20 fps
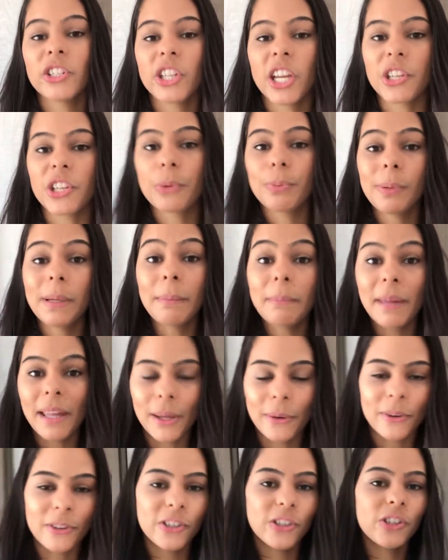Gente,
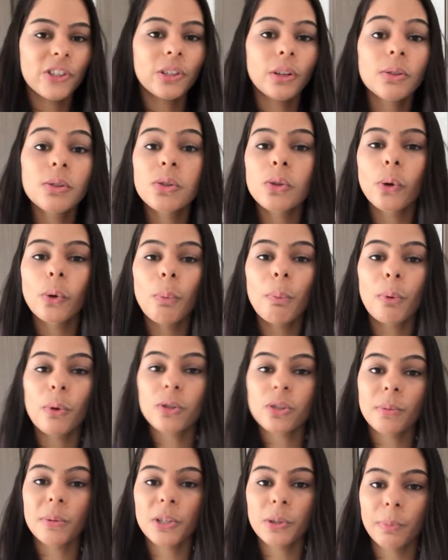primeiro, a gente não desocupou
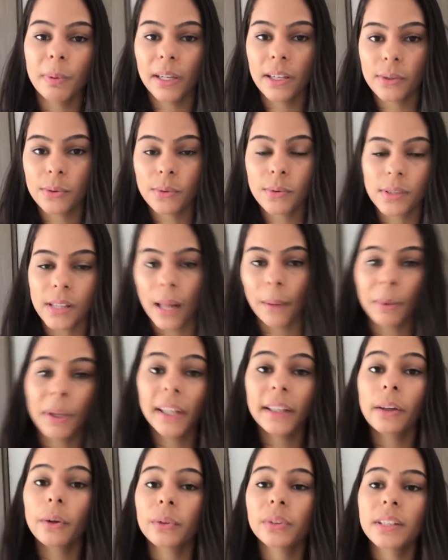somente pra eles usar. O
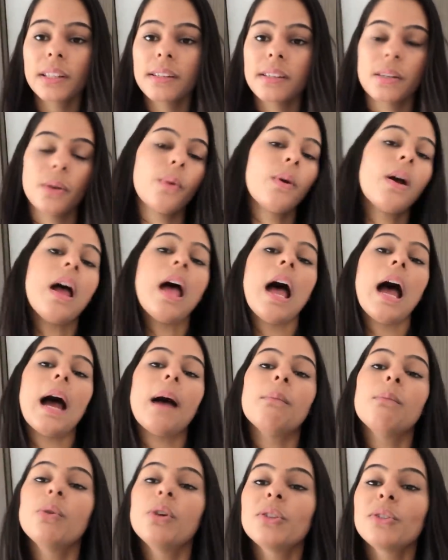que que aconteceu?
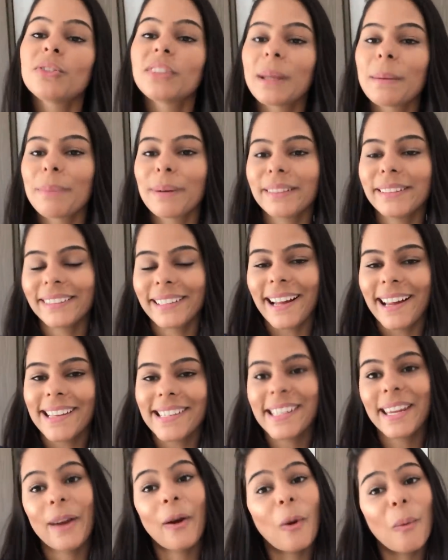Há muito tempo
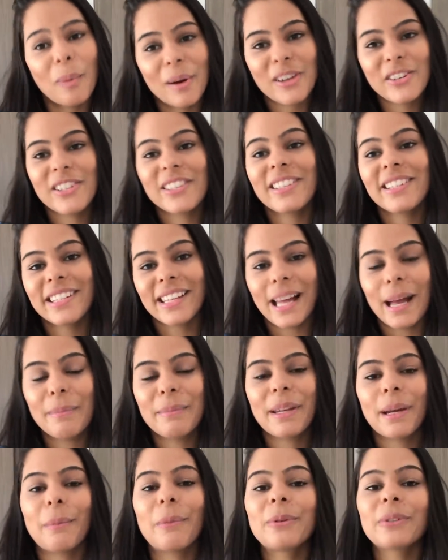atrás, quem acompanha a gente
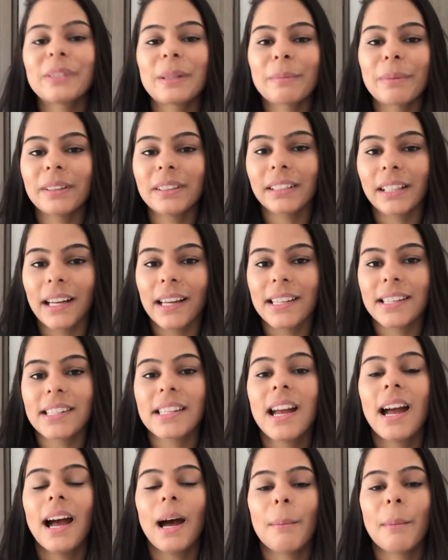sabe que há muito tempo atrás,
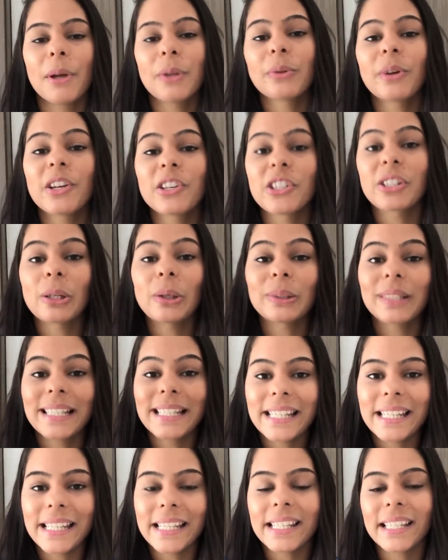a mãe do Reginaldo
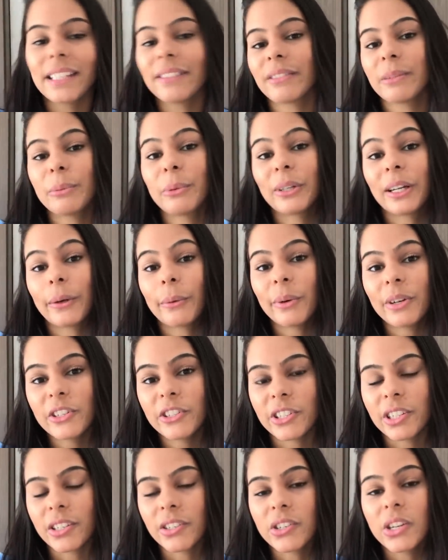Assis ela veio morar com a
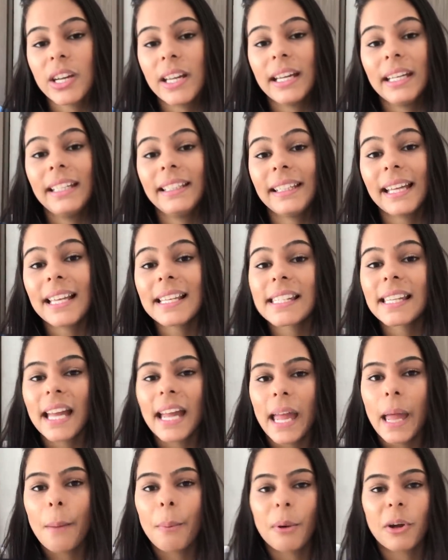gente. E nessa
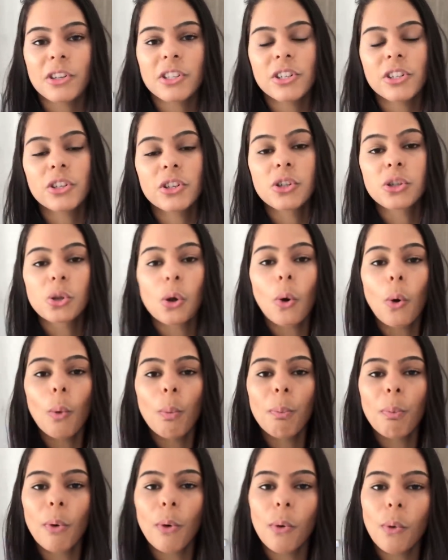época a gente
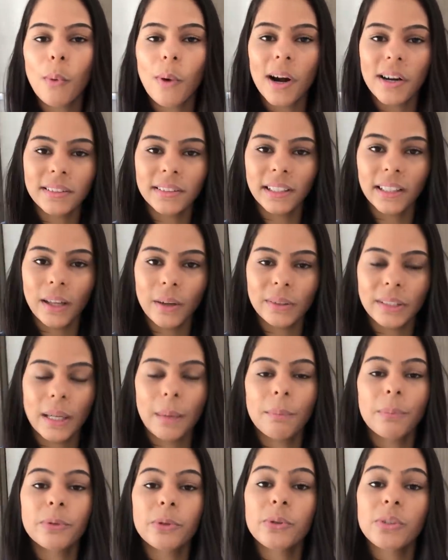desocupou o quarto da
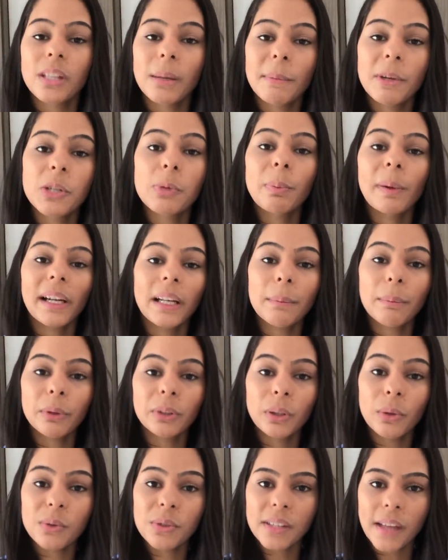Laurinha justamente para ela
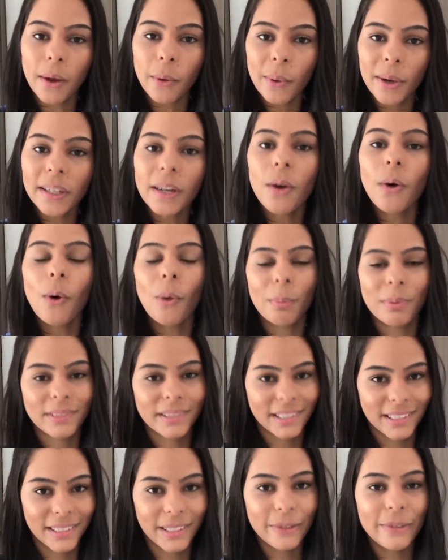poder usar o guarda-roupa,
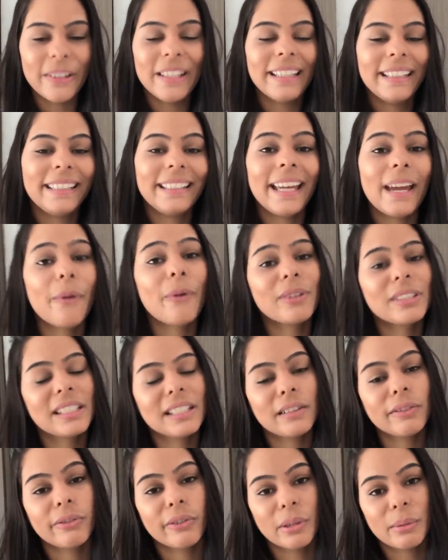entendeu? E aí quando
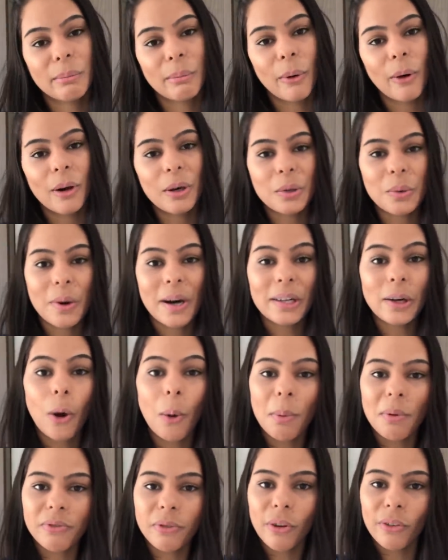ela foi embora, o
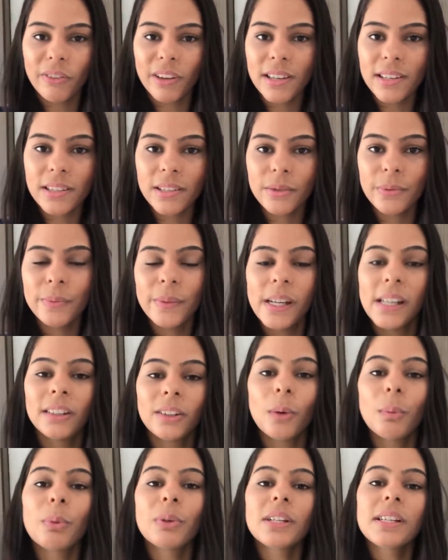guarda-roupa ficou vazio.
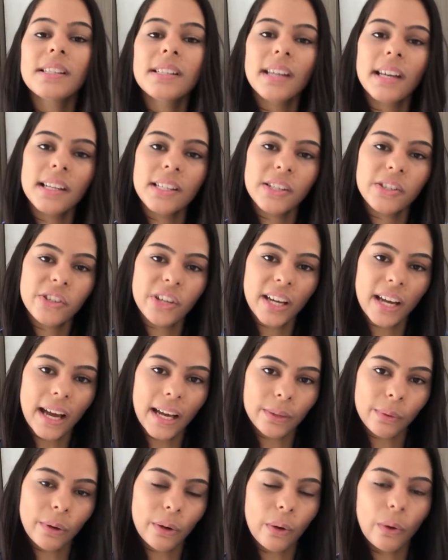Então por isso que eles
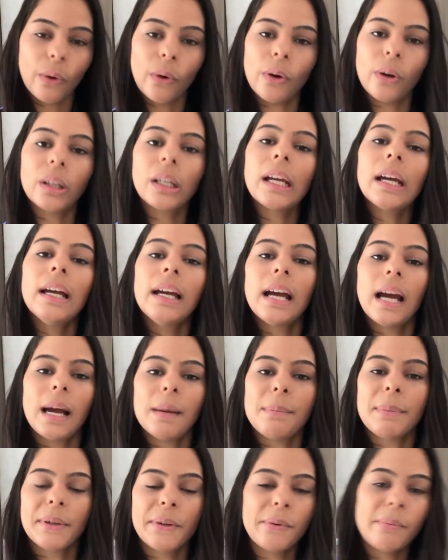chegaram agora, a
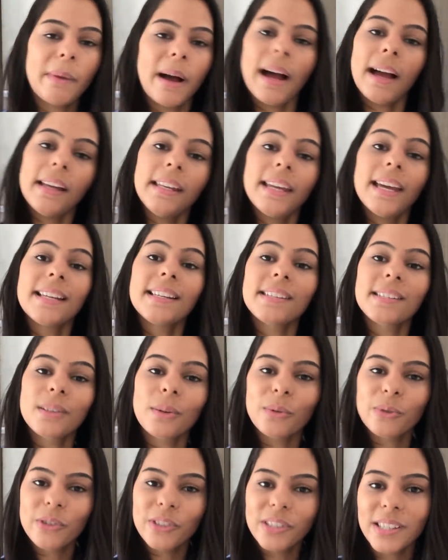Pri e o Bar, e eles
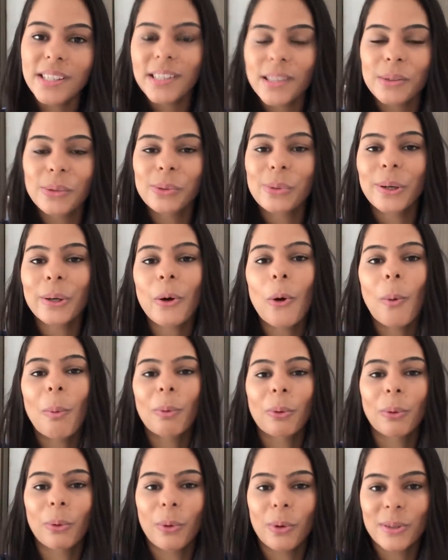estão utilizando o guarda-roupa.
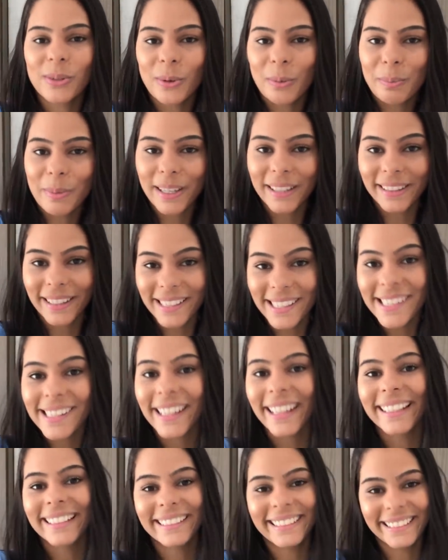Colocou as roupinhas deles
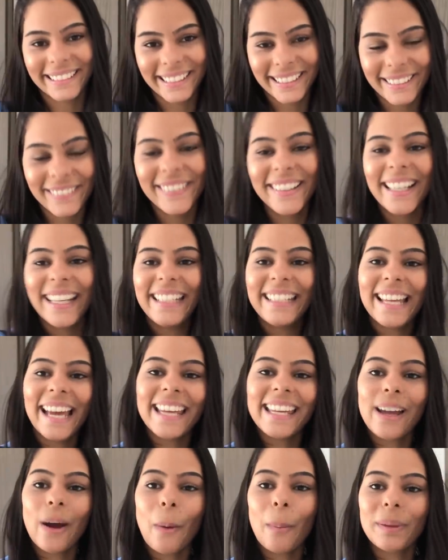lá, entenderam? E
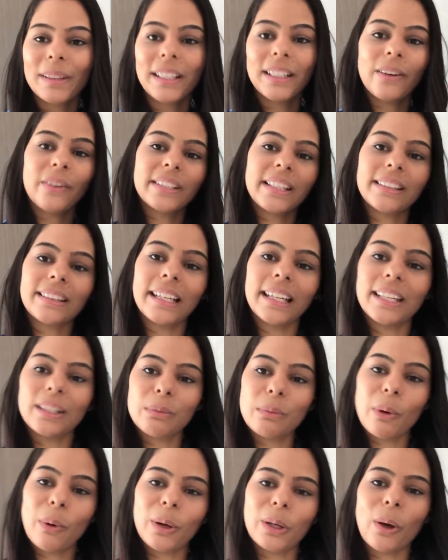aí a roupa da Laurinha tá aqui
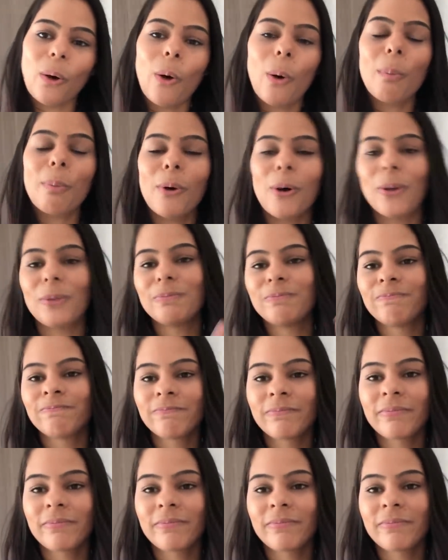no meu guarda-roupa, ó.